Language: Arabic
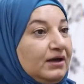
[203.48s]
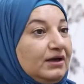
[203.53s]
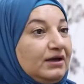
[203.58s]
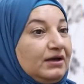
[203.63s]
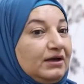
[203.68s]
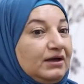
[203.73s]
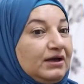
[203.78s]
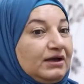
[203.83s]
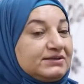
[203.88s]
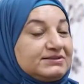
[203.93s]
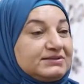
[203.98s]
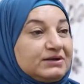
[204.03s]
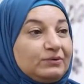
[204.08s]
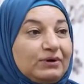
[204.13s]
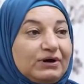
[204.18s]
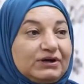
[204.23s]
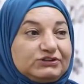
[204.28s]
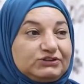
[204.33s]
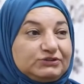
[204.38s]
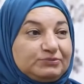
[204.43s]
آه،
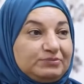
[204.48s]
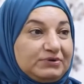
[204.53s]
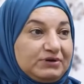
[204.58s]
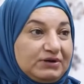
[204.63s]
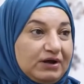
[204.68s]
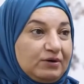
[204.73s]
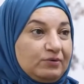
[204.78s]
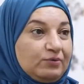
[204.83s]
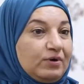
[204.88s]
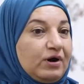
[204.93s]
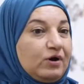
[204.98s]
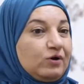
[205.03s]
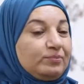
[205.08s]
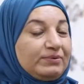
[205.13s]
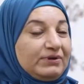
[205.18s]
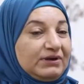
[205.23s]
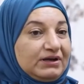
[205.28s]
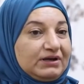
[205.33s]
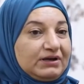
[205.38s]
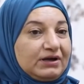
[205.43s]
الزواج بالنهوة أو
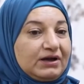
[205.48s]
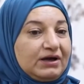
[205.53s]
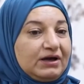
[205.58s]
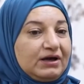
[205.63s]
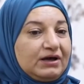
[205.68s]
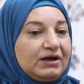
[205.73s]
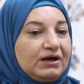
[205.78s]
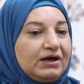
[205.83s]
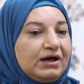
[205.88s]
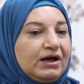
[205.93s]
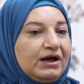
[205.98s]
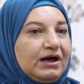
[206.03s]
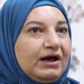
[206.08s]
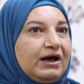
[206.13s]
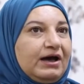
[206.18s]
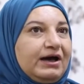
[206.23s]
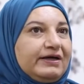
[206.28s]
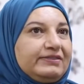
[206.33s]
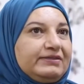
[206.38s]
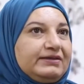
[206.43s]
بالإكراه
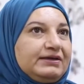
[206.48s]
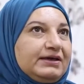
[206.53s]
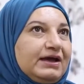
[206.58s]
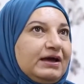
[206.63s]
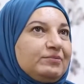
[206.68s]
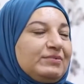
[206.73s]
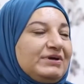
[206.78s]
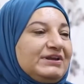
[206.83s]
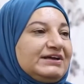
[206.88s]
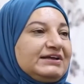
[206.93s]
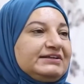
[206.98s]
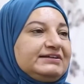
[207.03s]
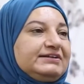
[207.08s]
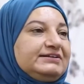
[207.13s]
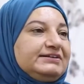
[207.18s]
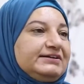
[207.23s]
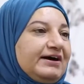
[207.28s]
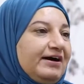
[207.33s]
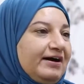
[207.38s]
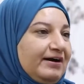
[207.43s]
هذه هي عملية
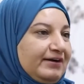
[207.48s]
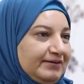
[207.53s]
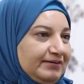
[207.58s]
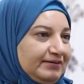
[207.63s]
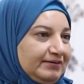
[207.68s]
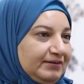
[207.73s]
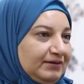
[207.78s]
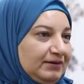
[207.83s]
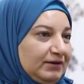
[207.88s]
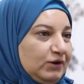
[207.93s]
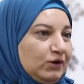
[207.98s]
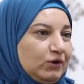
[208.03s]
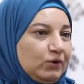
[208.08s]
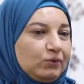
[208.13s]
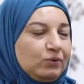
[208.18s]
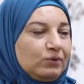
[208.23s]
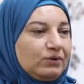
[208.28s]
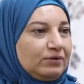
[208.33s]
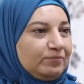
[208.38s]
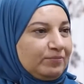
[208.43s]
انتهاك
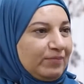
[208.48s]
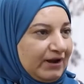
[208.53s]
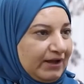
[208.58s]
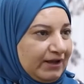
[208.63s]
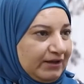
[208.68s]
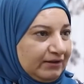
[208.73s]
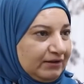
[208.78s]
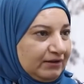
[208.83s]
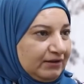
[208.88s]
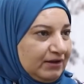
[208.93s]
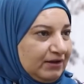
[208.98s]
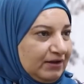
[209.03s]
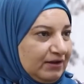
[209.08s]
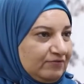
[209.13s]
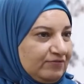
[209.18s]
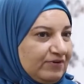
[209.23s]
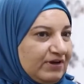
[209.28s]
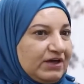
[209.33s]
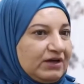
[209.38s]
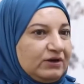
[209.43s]
لحقوق المرأة
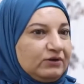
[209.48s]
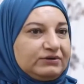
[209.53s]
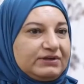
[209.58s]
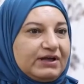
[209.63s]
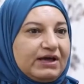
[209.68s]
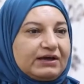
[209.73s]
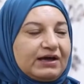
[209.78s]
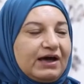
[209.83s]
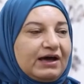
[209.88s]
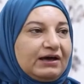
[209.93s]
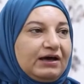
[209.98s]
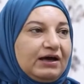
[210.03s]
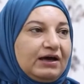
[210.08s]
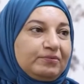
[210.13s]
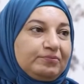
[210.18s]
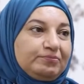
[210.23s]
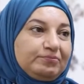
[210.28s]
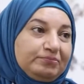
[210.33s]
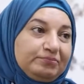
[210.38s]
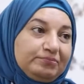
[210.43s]
فهي ينتهك
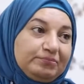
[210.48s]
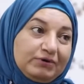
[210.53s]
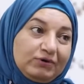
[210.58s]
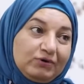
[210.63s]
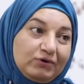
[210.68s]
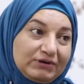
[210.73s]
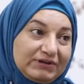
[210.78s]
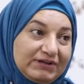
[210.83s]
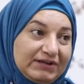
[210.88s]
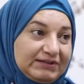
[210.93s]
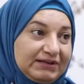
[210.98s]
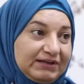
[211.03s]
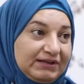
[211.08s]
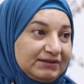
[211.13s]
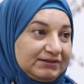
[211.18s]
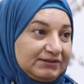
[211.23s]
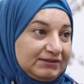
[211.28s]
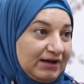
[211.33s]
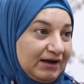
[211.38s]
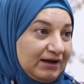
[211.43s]
حقها بحرية
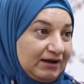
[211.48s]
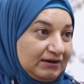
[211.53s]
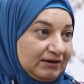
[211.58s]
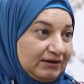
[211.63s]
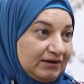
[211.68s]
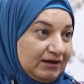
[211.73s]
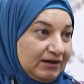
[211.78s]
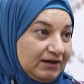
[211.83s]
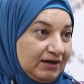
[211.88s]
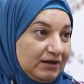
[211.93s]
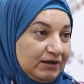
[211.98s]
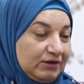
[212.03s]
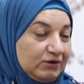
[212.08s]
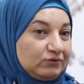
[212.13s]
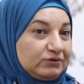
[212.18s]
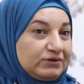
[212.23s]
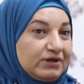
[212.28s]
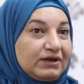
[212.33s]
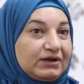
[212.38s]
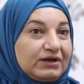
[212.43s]
الاختيار
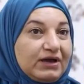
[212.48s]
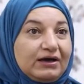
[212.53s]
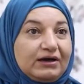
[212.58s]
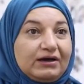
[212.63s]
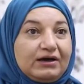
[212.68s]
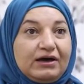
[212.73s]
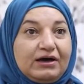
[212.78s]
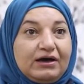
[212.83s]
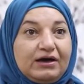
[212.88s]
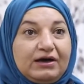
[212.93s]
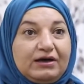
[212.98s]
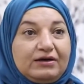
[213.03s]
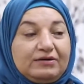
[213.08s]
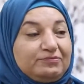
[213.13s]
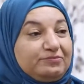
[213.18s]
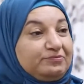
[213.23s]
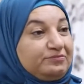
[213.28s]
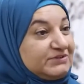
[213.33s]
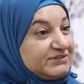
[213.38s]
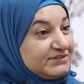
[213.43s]
ينتهك حقها
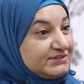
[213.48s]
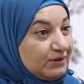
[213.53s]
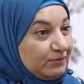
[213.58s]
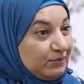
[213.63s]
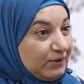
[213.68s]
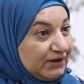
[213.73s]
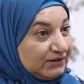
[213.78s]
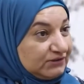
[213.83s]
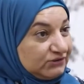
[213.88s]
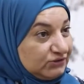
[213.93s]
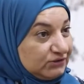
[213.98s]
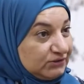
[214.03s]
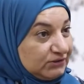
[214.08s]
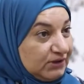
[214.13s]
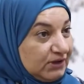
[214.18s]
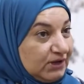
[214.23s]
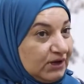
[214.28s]
بالزواج